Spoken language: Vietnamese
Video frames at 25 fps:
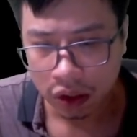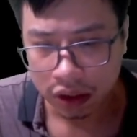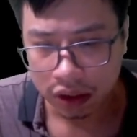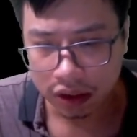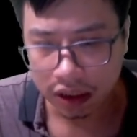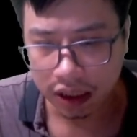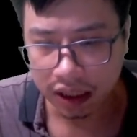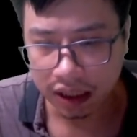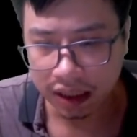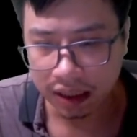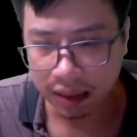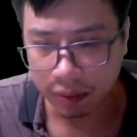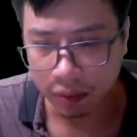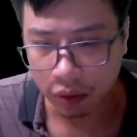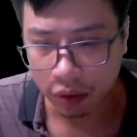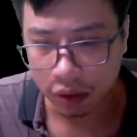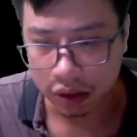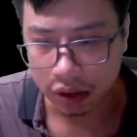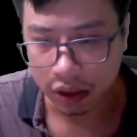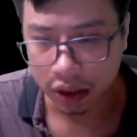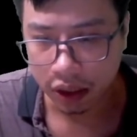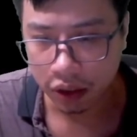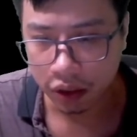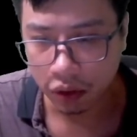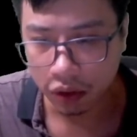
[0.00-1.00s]
tràn ngập của
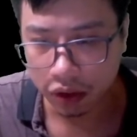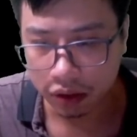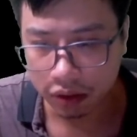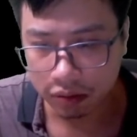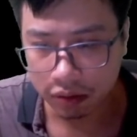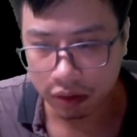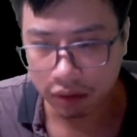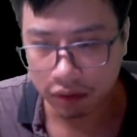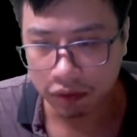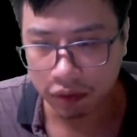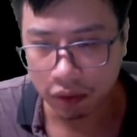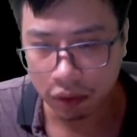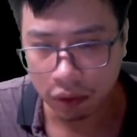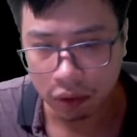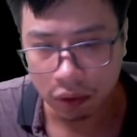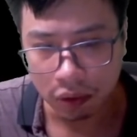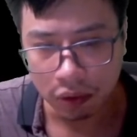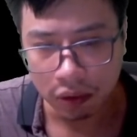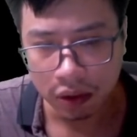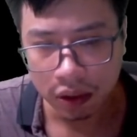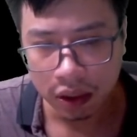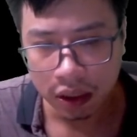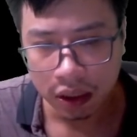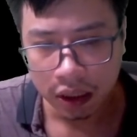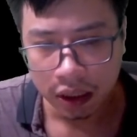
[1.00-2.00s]
giới nội trong động phủ,
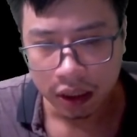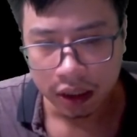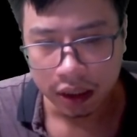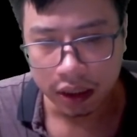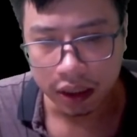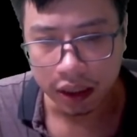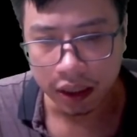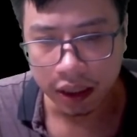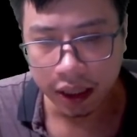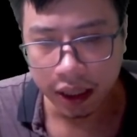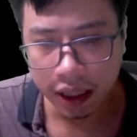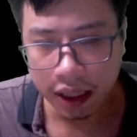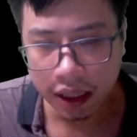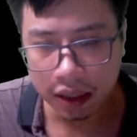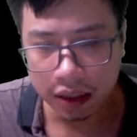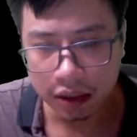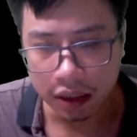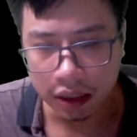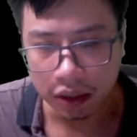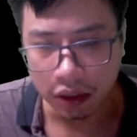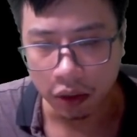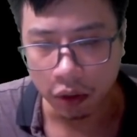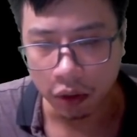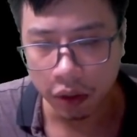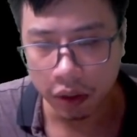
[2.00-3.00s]
khiến hễ là người
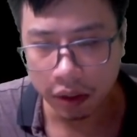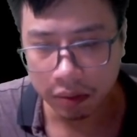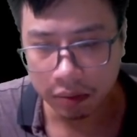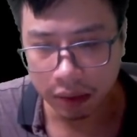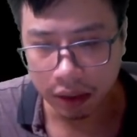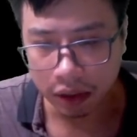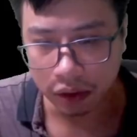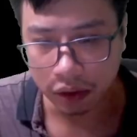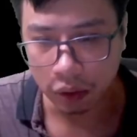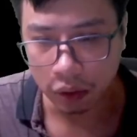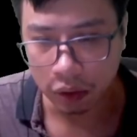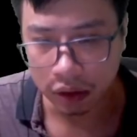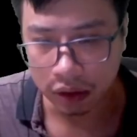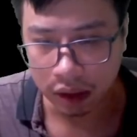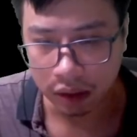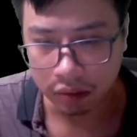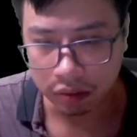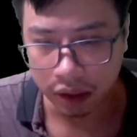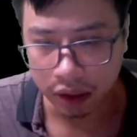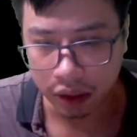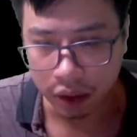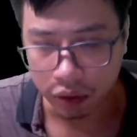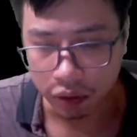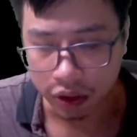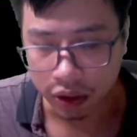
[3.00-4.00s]
có huyết mạch cổ tộc
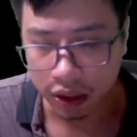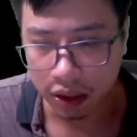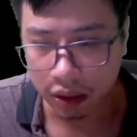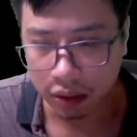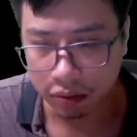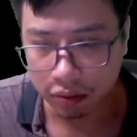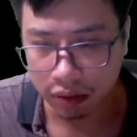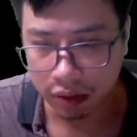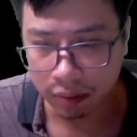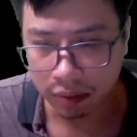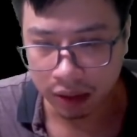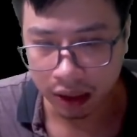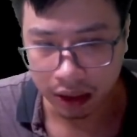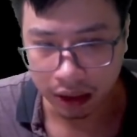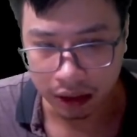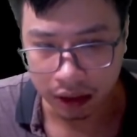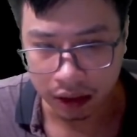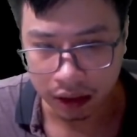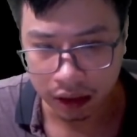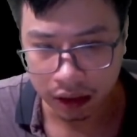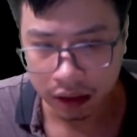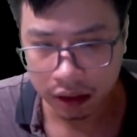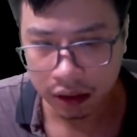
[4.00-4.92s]
đều chấn động tâm thần.